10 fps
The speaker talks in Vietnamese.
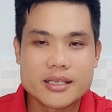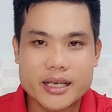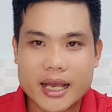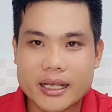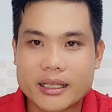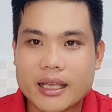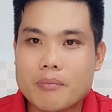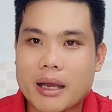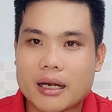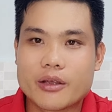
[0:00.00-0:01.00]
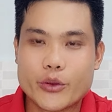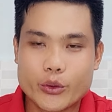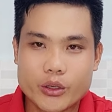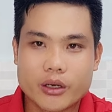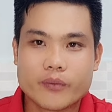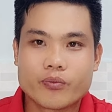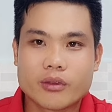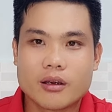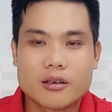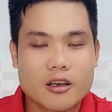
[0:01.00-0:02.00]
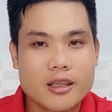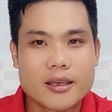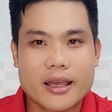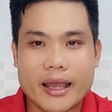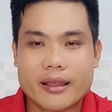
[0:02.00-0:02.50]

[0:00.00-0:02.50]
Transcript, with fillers: chỉ cần nhìn thấy mặt là vui rồi nó nó như vậy